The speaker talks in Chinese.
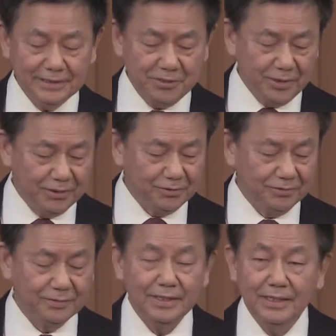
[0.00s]
个元
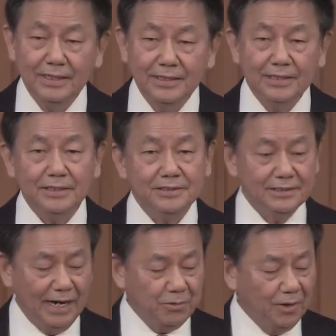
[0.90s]
素，一个是
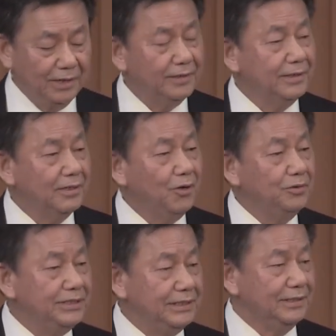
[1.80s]
阳光、
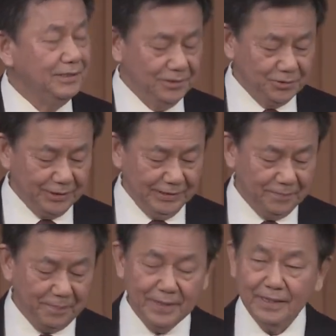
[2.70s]
空气、水
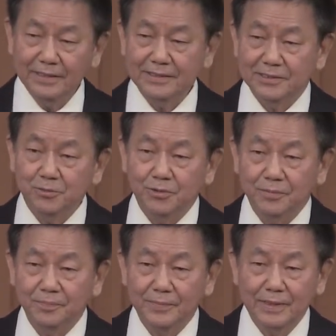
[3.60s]
跟食物。
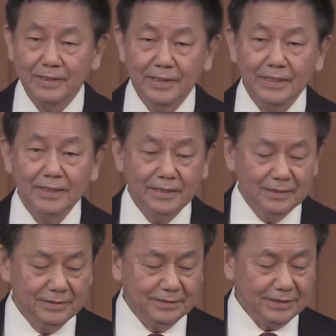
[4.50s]

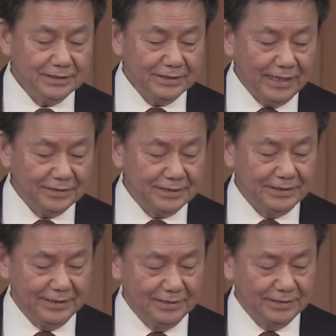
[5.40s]
这四样事
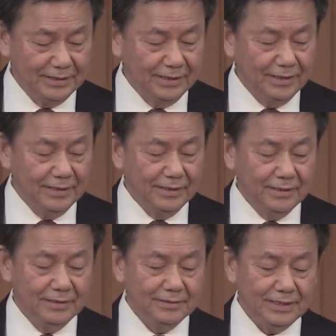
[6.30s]
情，
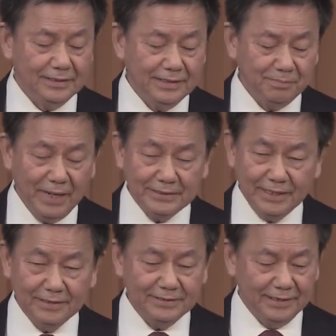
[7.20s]
在第八
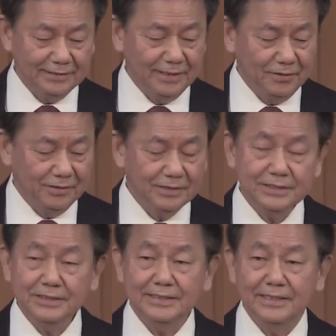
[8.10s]
章讲到
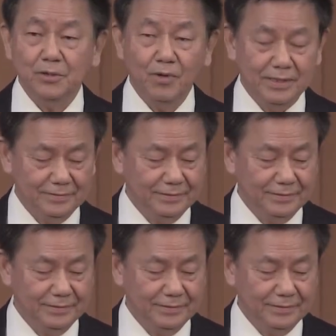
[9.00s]
世界的光，